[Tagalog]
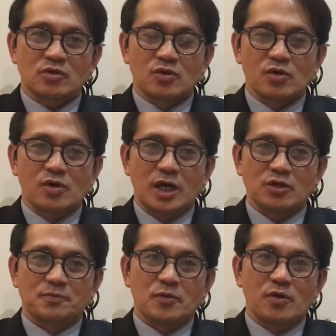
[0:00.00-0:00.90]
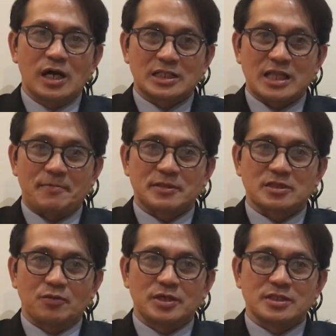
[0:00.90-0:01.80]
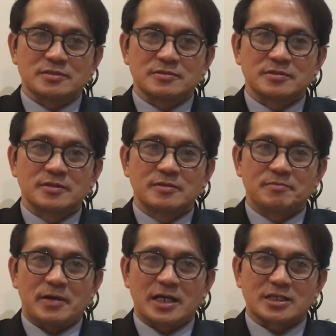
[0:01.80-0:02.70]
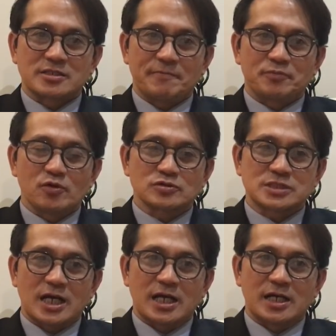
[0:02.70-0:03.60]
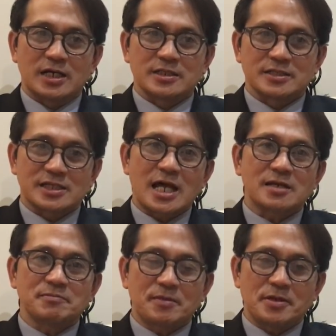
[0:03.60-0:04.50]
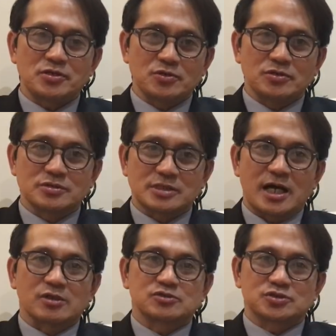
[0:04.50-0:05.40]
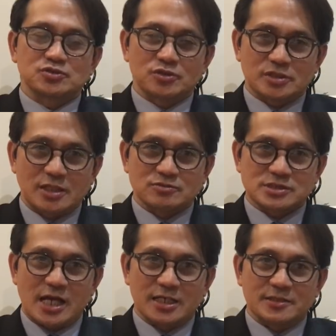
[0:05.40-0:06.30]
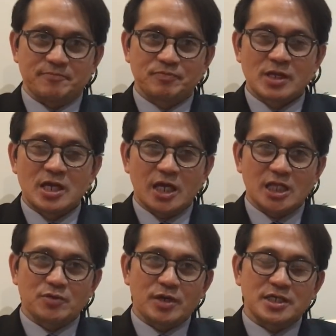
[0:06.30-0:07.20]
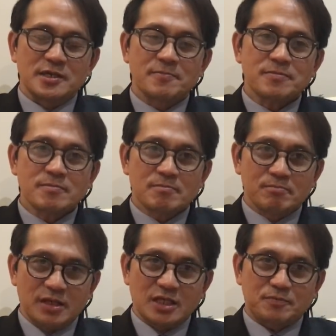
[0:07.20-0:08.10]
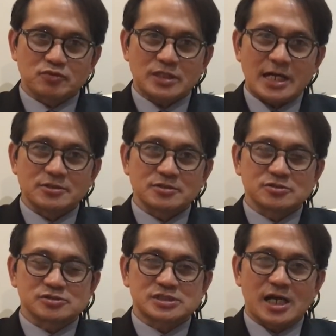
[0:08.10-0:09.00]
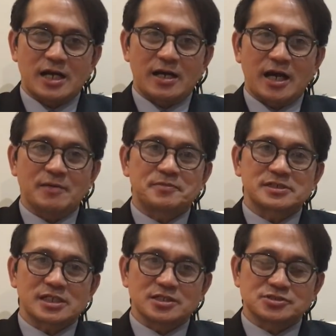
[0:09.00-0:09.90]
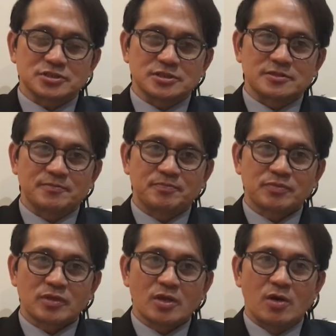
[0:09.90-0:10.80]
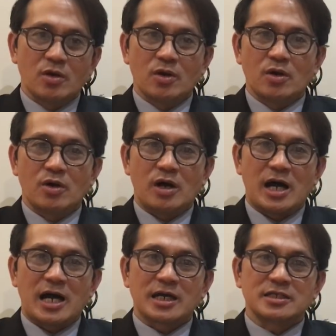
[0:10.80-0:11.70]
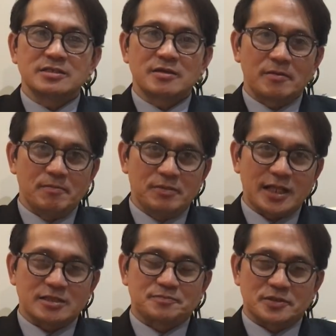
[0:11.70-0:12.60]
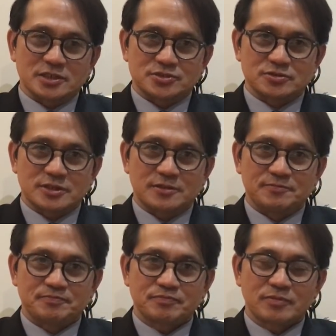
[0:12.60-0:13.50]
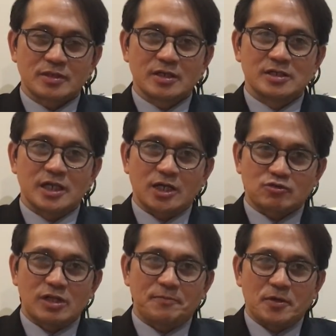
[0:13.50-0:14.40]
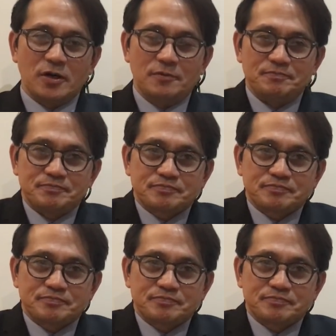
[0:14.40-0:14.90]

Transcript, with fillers: kung ano po ang dapat gawin para dyan po sa nararamdaman nyo na gusto nyo itanong sa akin. Anyway, balik po tayo dun sa hypertension o high blood pressure. Ito lang po,